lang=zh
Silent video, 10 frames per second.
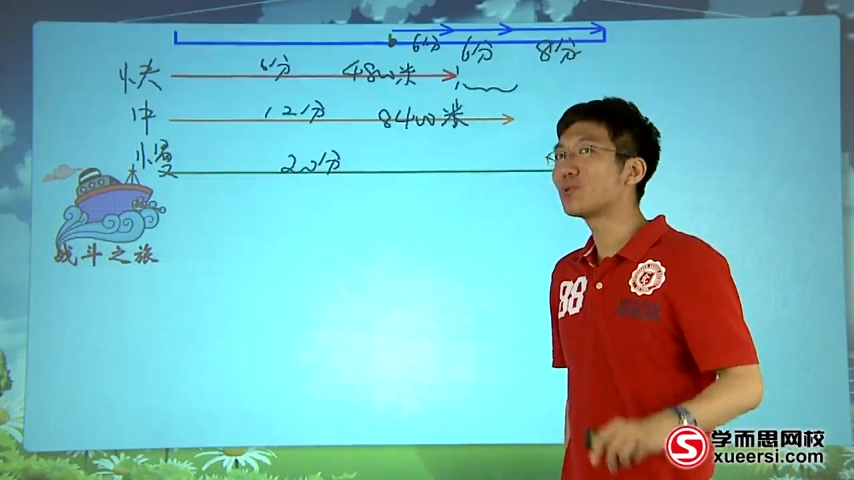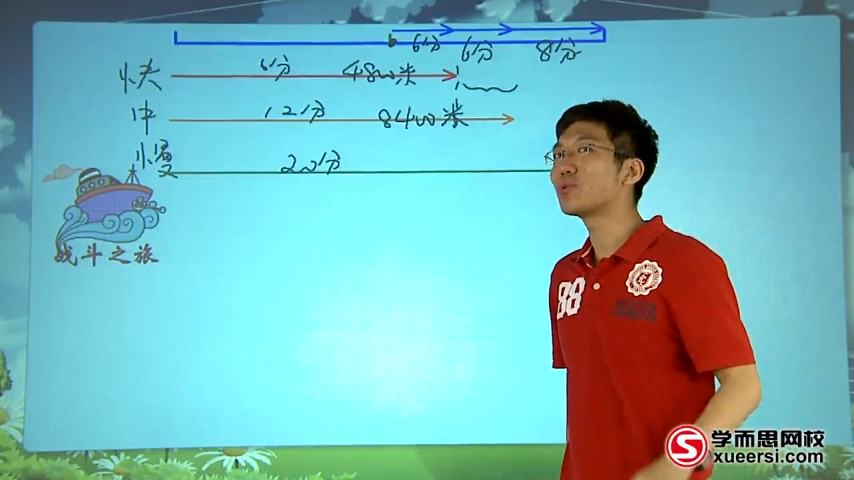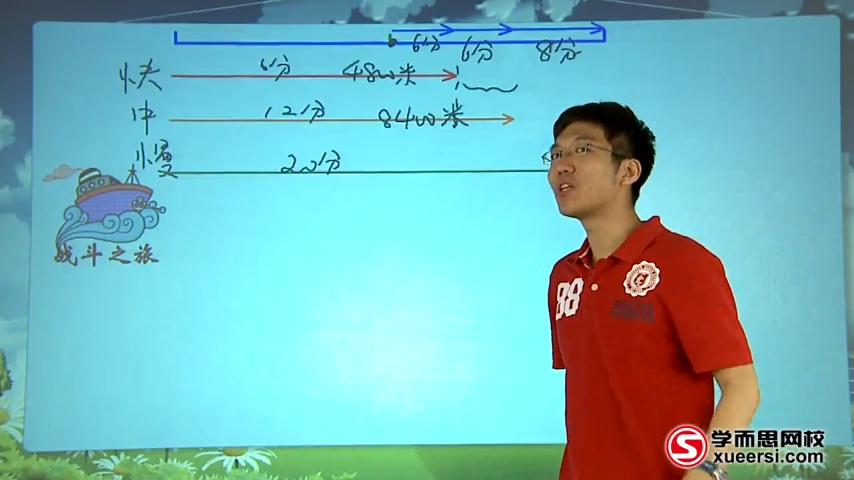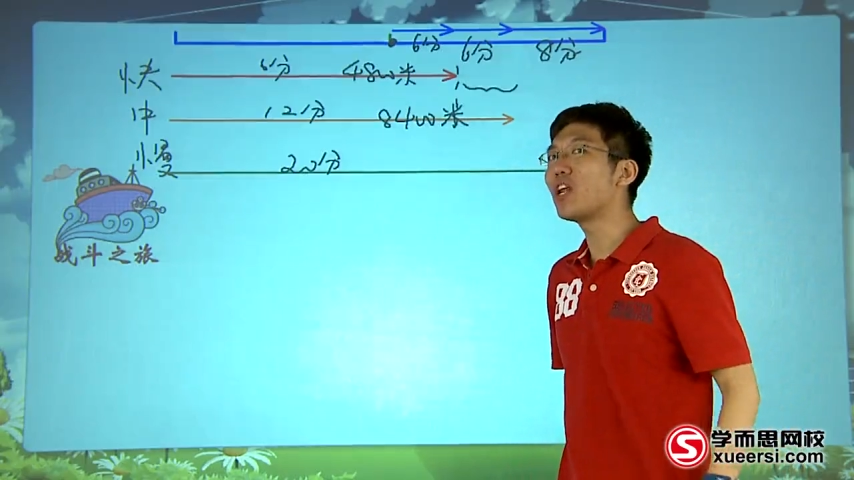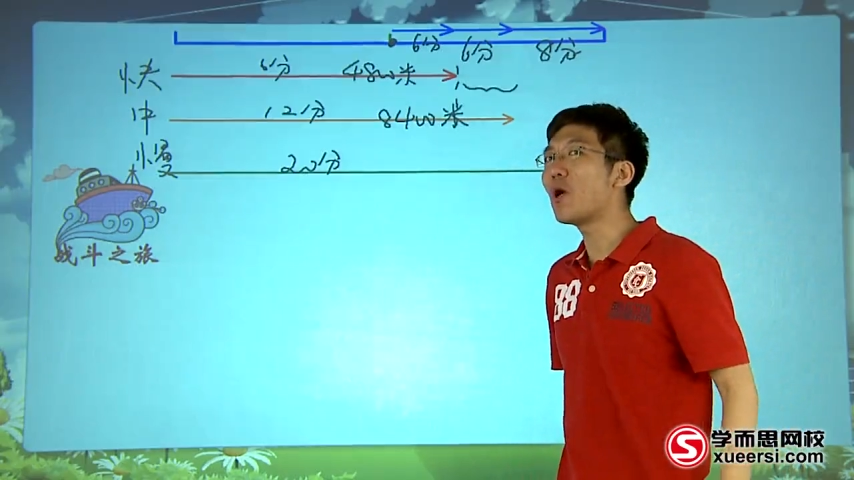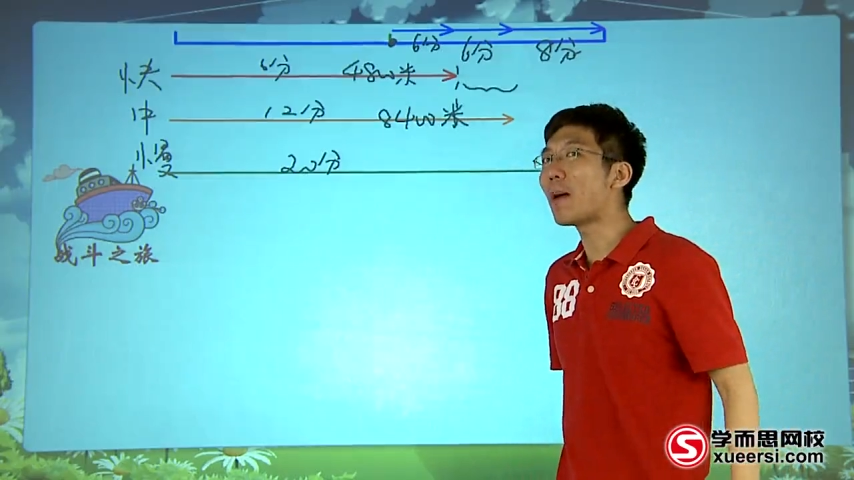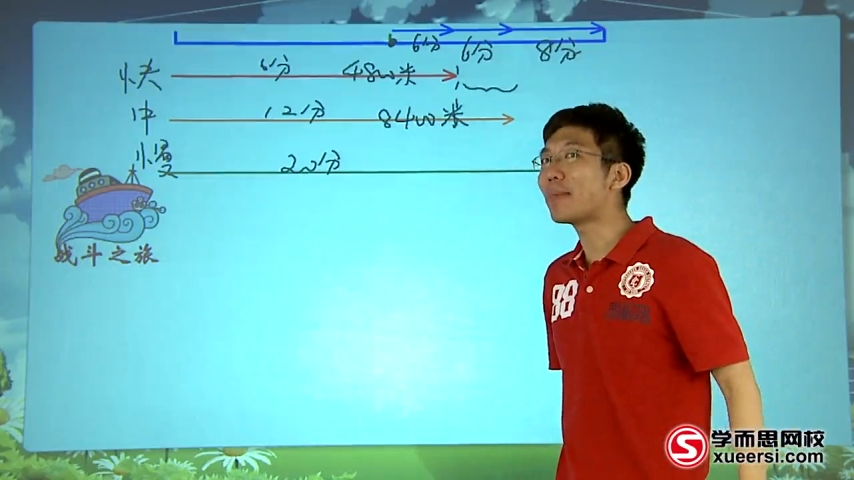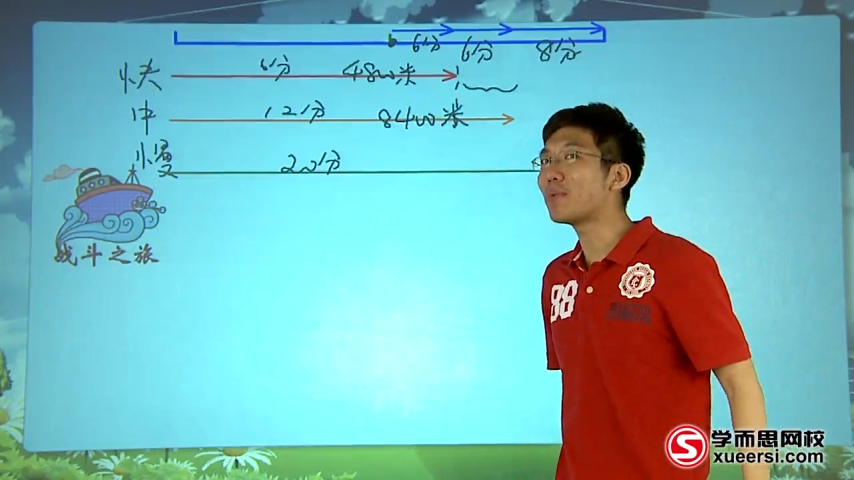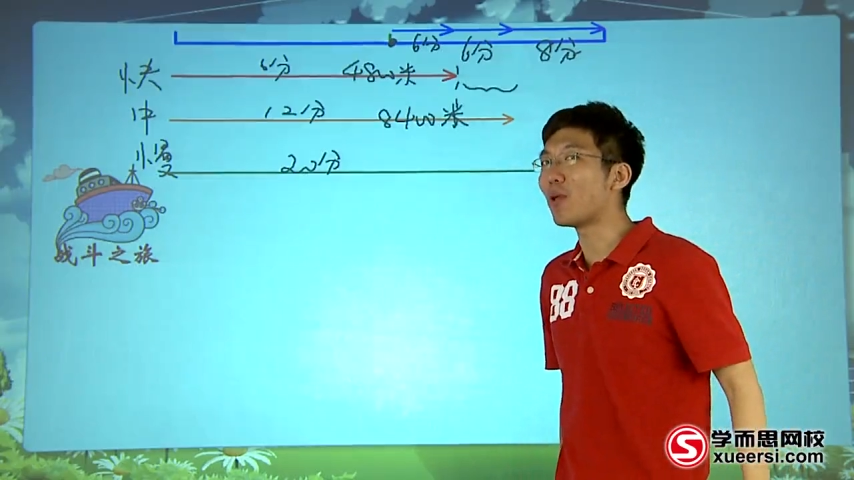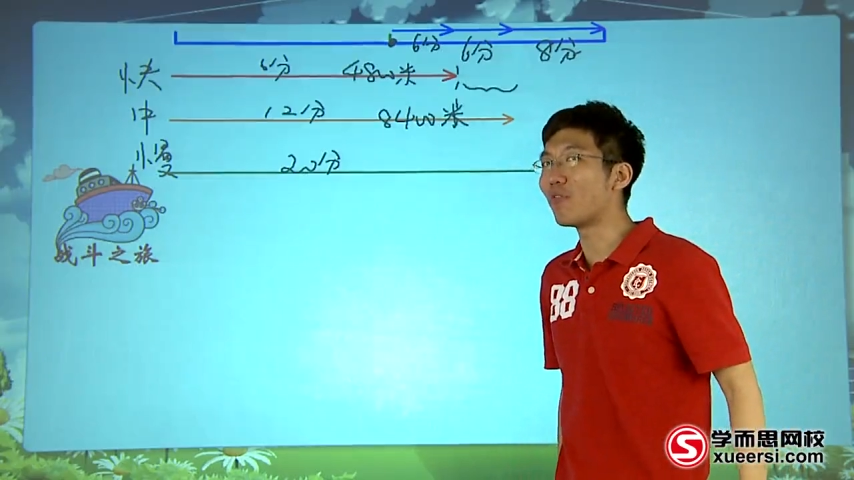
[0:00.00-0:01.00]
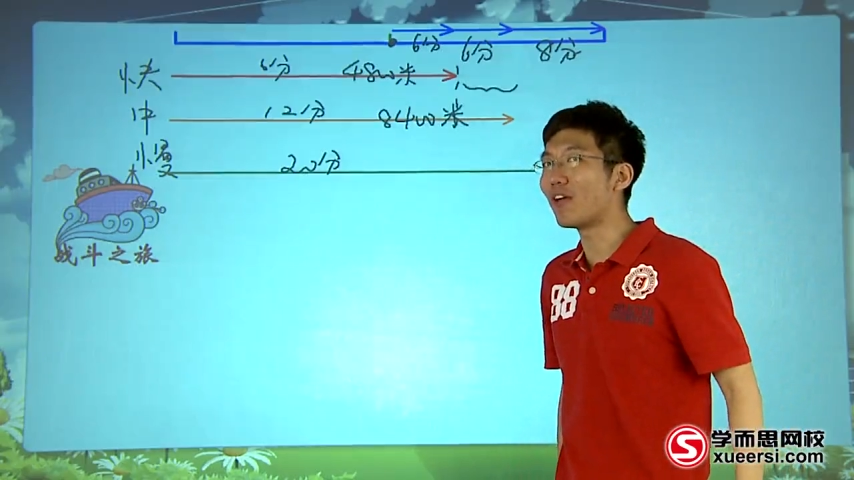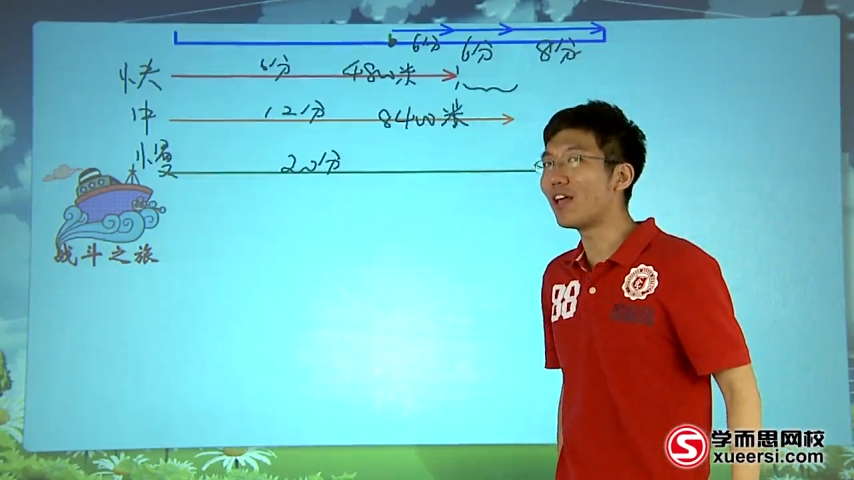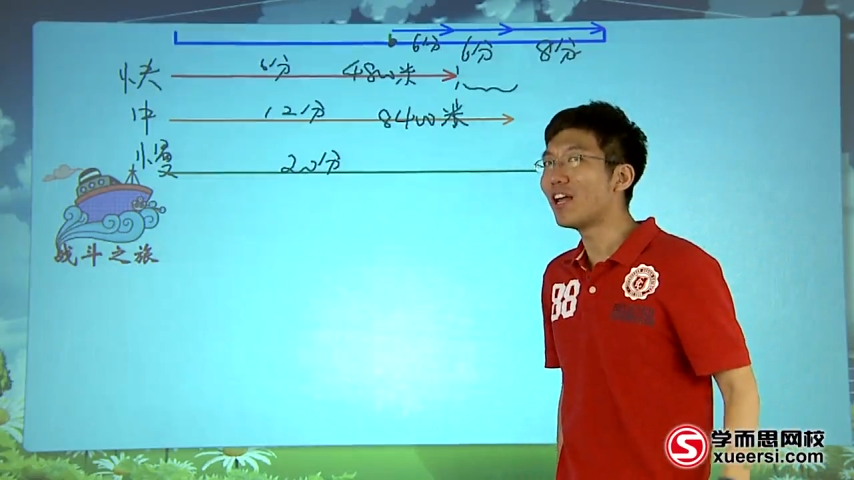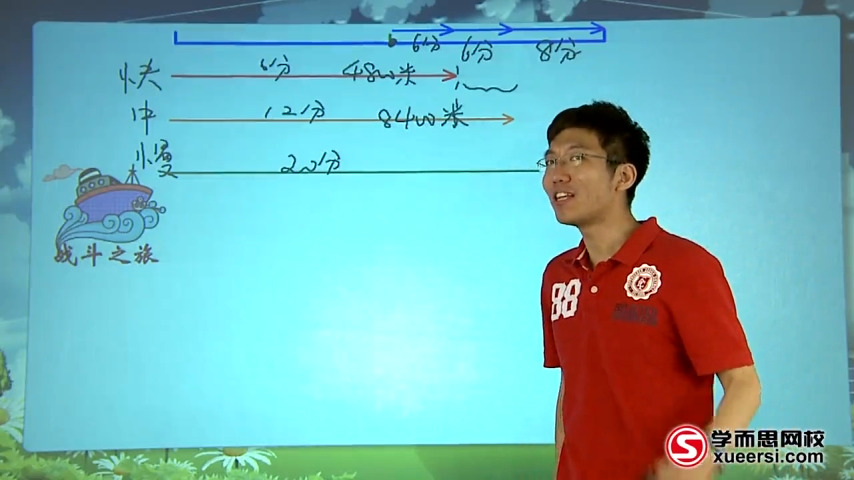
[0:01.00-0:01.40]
度是六百米每分，